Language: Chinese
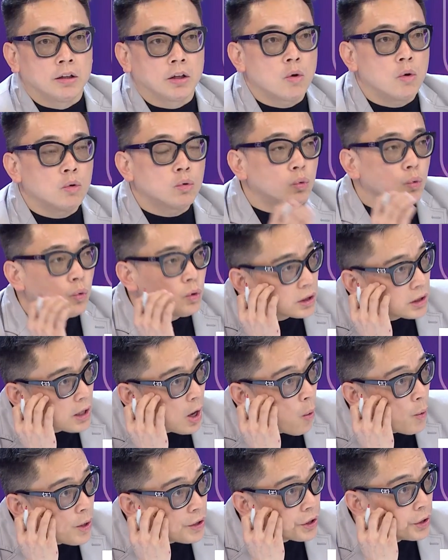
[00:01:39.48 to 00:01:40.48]
你的工作如果是
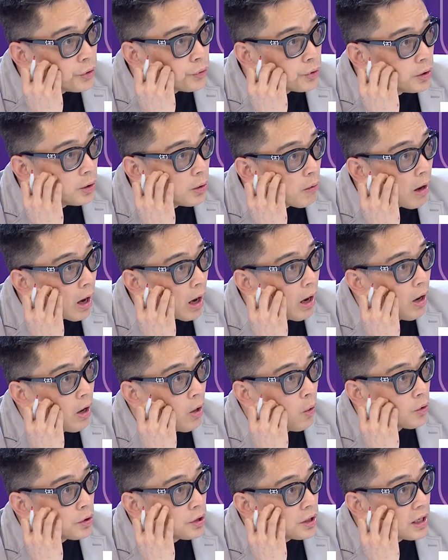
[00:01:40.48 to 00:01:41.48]
高危险群的话，
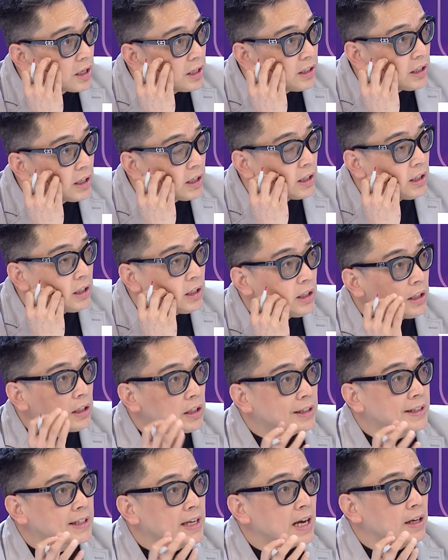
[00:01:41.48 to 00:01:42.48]
或是跟这个。
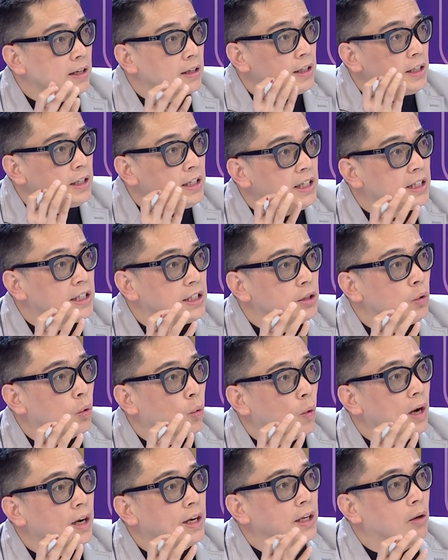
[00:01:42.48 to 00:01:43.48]
上疫疫情有
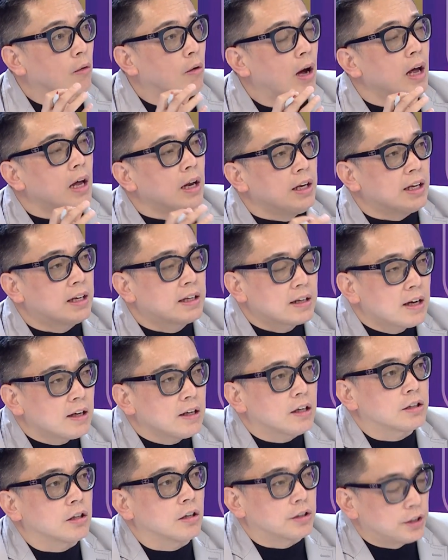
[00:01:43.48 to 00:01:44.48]
关联的话，你更
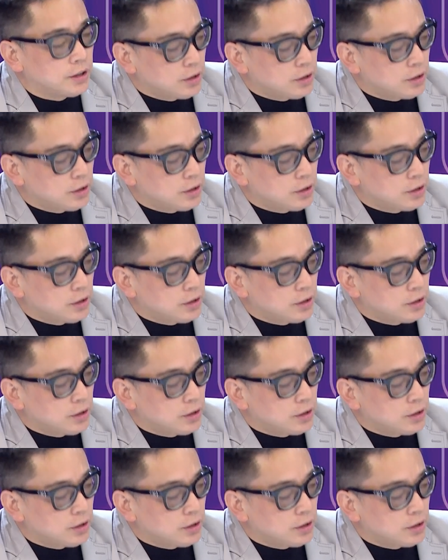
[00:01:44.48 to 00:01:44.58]
要小